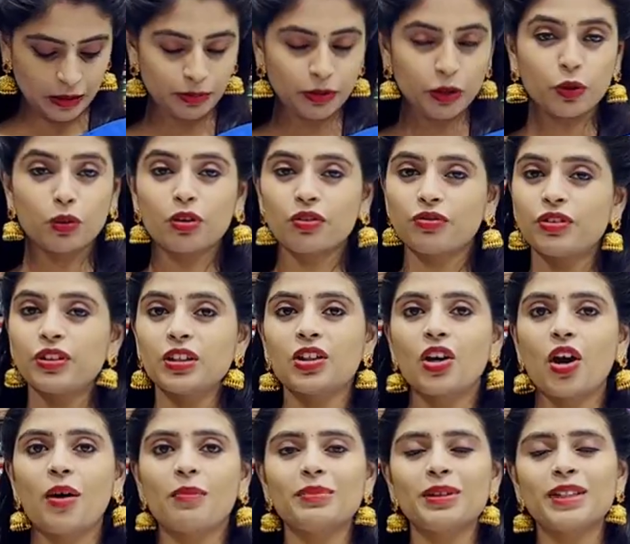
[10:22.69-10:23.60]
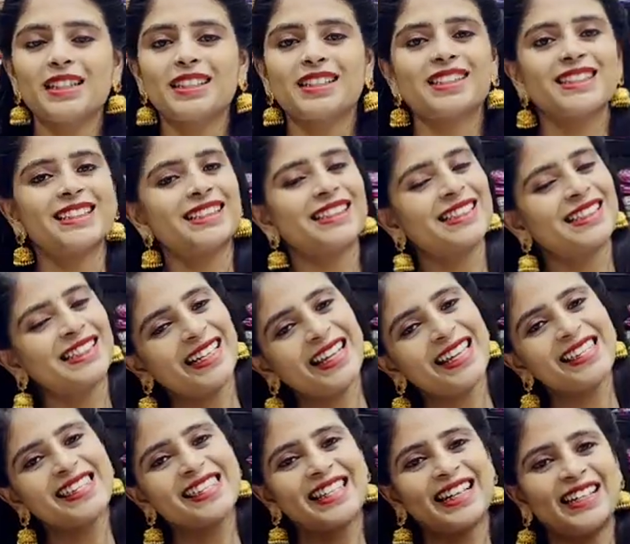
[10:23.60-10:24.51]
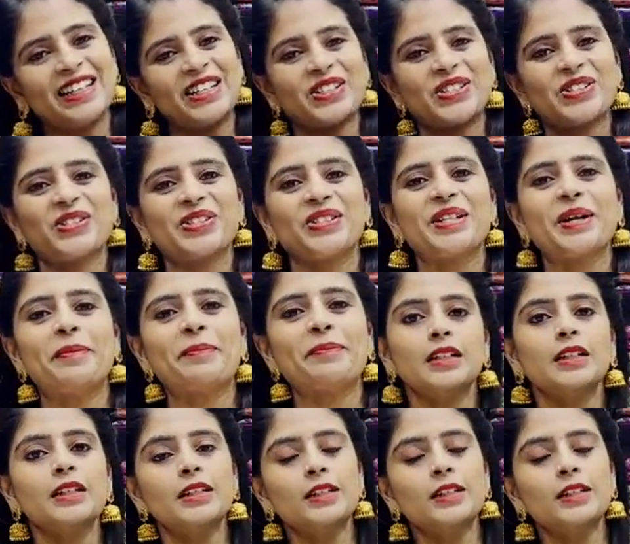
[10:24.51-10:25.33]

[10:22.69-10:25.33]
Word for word: బ్యూటిఫుల్ కాంబినేషన్ నెక్స్ట్ కలర్ చూద్దాం